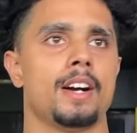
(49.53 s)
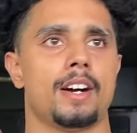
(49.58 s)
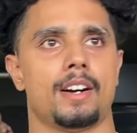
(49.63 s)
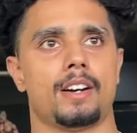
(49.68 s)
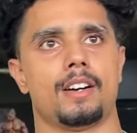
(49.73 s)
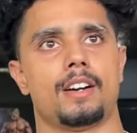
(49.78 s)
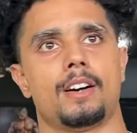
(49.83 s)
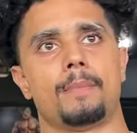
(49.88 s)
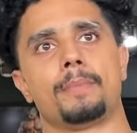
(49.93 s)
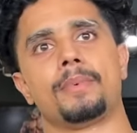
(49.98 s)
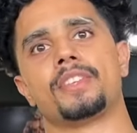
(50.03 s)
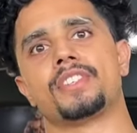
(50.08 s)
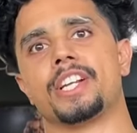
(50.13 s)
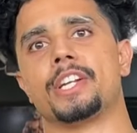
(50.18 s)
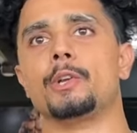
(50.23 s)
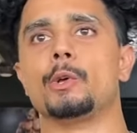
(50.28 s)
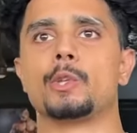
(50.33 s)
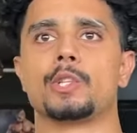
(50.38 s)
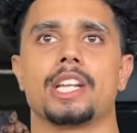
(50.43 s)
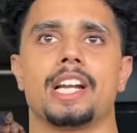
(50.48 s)
आ, अपनी
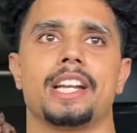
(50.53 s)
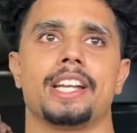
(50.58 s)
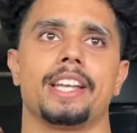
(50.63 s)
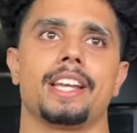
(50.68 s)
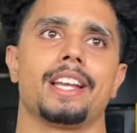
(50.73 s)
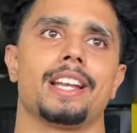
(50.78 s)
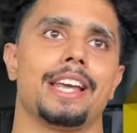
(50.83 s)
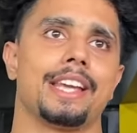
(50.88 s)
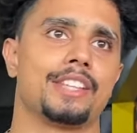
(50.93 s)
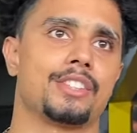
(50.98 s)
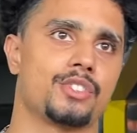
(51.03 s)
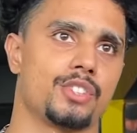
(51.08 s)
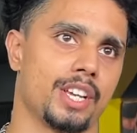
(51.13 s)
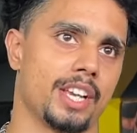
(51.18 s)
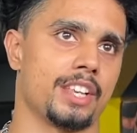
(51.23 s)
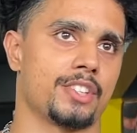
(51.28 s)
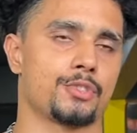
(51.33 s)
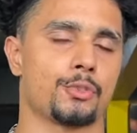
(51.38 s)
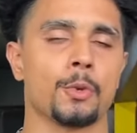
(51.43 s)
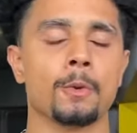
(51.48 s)
शेड्यूल चलानी है लाइक
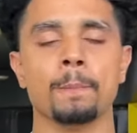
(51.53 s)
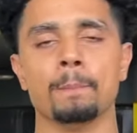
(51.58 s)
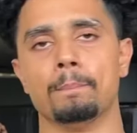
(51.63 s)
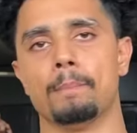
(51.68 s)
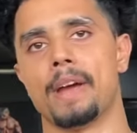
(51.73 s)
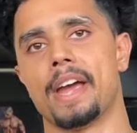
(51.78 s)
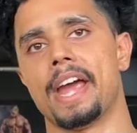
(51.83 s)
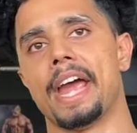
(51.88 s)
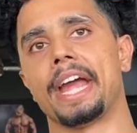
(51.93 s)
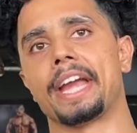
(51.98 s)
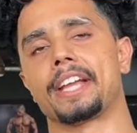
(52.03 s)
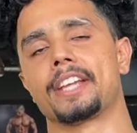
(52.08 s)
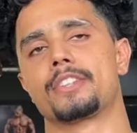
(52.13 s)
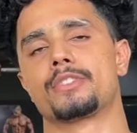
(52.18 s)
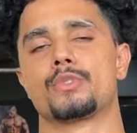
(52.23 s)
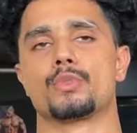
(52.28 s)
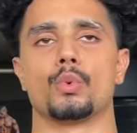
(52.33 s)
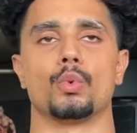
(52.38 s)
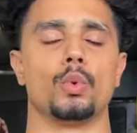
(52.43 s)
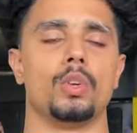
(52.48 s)
चेस्ट बैक
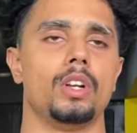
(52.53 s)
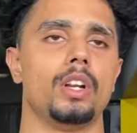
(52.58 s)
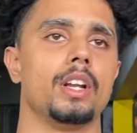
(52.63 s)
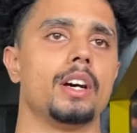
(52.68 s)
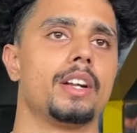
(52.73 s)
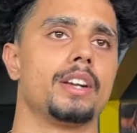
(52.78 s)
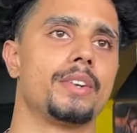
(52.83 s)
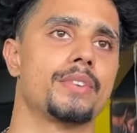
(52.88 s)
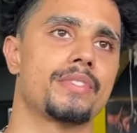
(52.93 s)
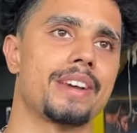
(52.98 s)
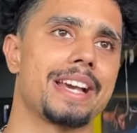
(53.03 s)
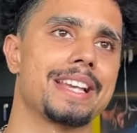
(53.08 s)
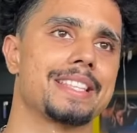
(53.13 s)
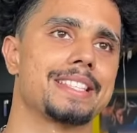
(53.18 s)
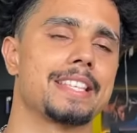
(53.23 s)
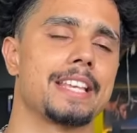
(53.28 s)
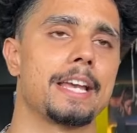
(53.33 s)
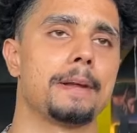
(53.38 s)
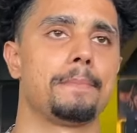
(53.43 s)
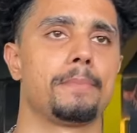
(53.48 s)
शोल्डर
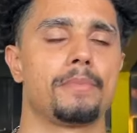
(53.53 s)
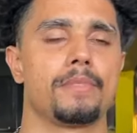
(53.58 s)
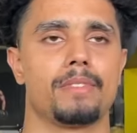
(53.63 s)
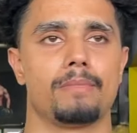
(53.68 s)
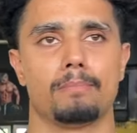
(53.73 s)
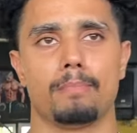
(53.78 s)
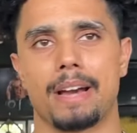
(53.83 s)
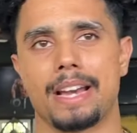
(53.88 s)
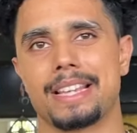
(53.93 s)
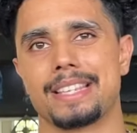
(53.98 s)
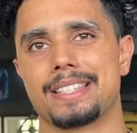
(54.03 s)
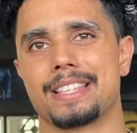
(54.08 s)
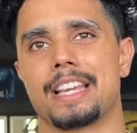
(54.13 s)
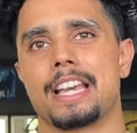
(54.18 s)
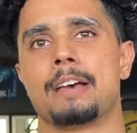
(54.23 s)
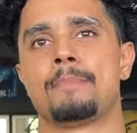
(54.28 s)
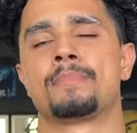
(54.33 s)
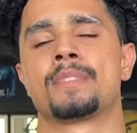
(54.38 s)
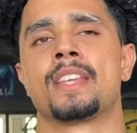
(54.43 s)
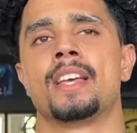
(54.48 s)
ट्राइसेप
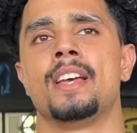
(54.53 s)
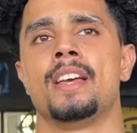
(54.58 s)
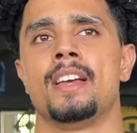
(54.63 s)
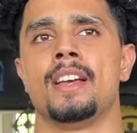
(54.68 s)
बाइसेप्स